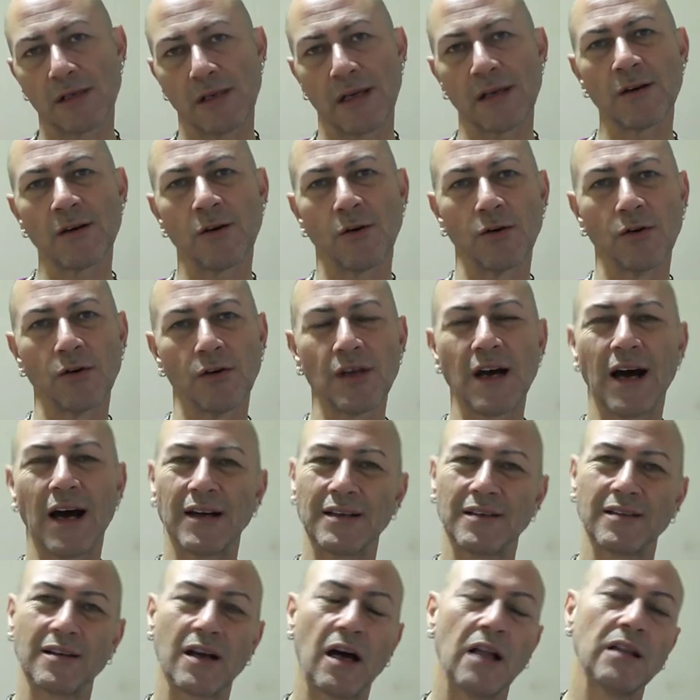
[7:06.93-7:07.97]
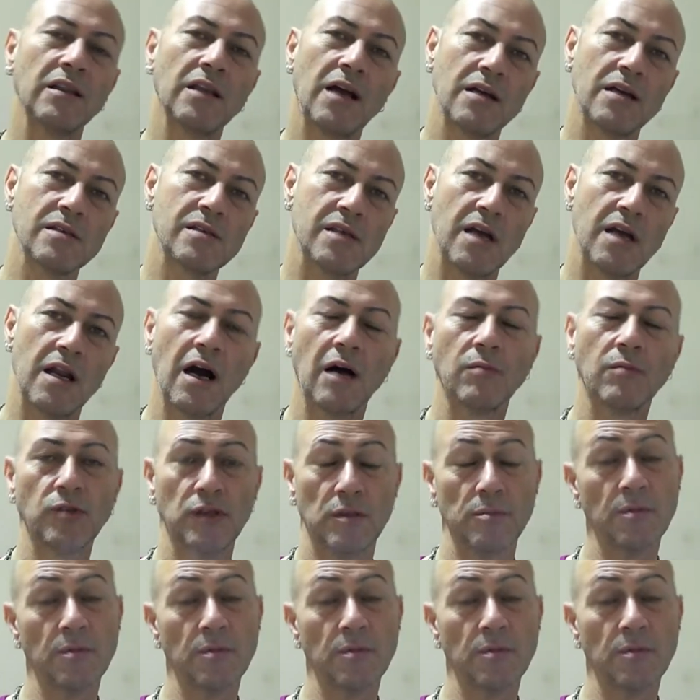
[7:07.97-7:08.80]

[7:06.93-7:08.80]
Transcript: sana onu da artık Allah'ın selamı